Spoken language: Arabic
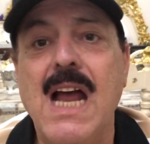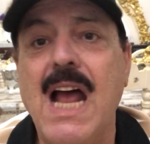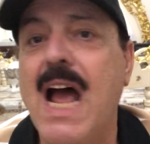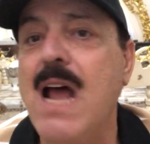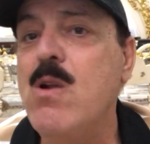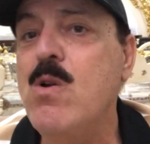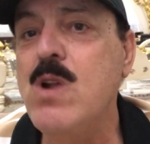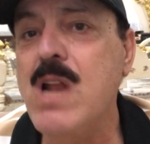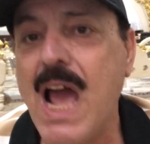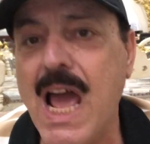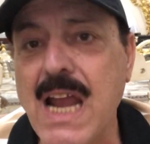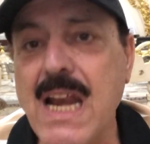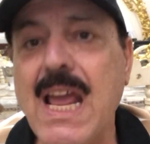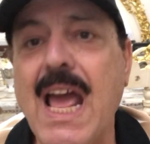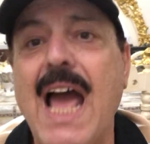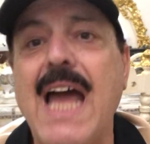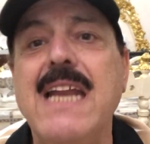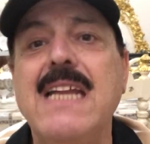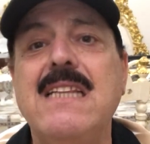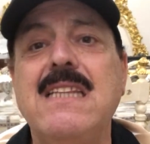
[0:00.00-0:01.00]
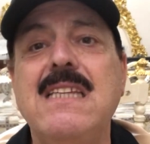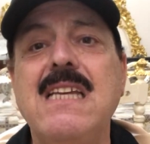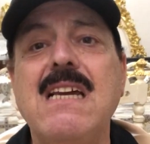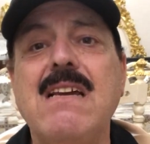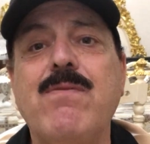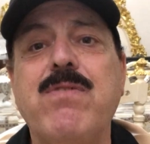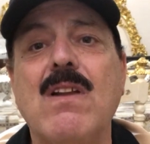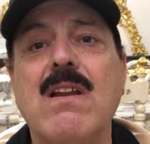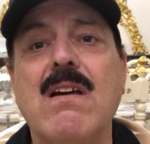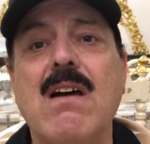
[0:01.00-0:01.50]
قالوا لي
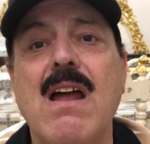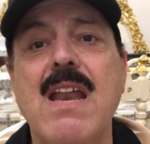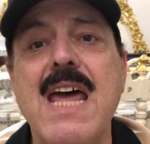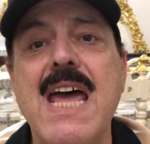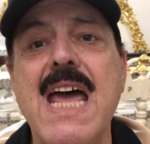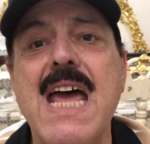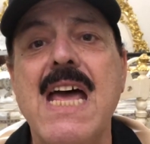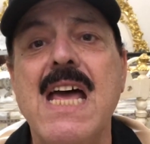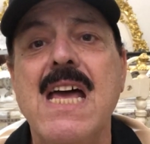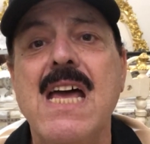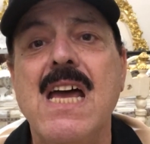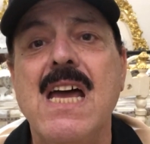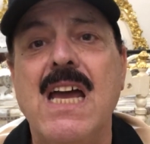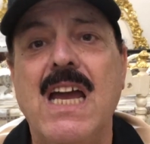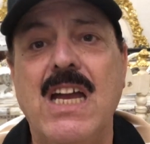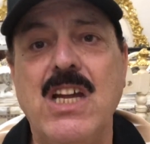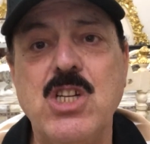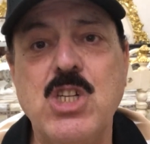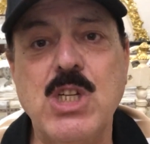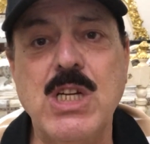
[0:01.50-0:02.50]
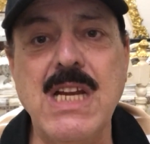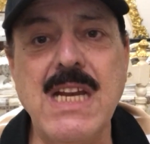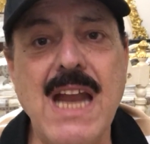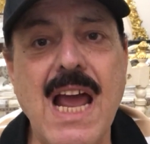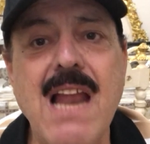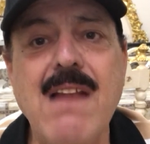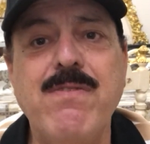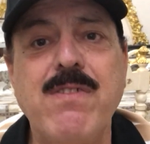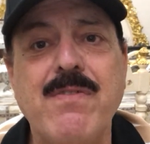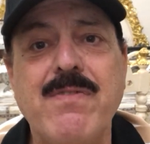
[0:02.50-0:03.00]
هنديك في القناه
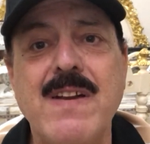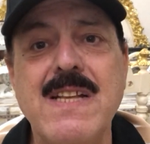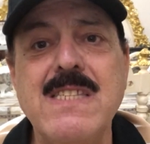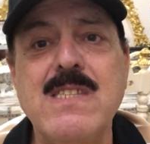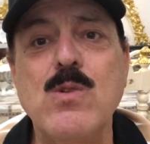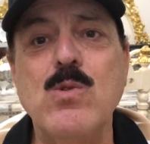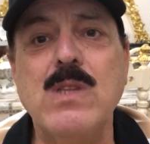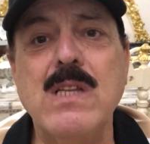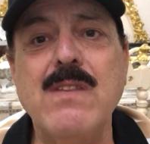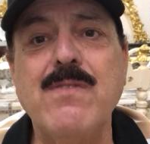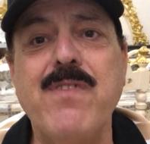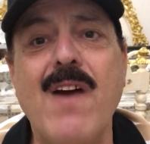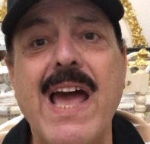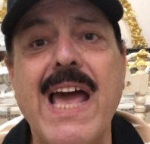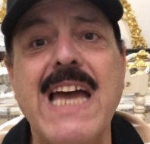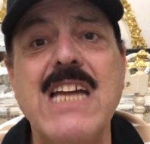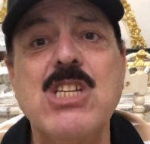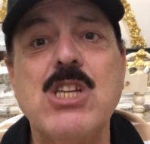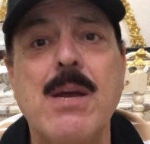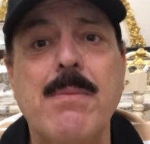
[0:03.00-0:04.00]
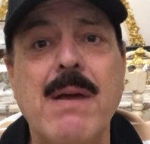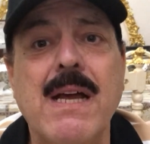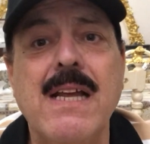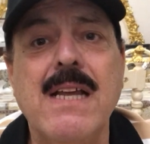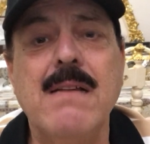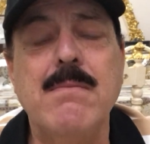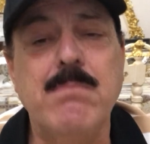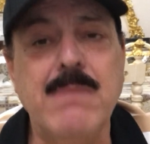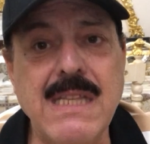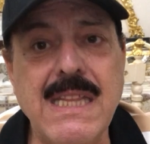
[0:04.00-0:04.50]
20000 فانز وتدفع خشبه
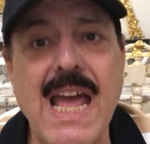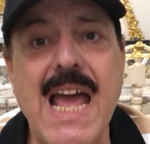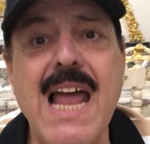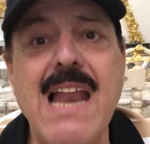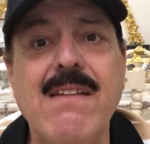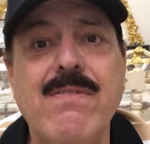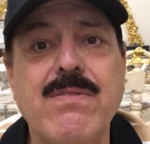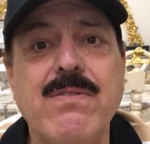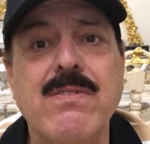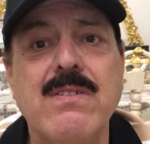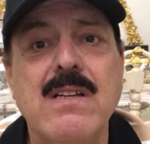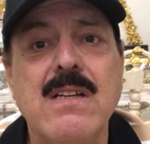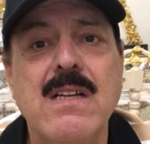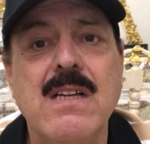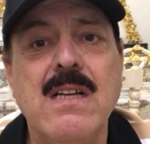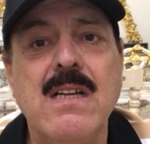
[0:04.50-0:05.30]
100000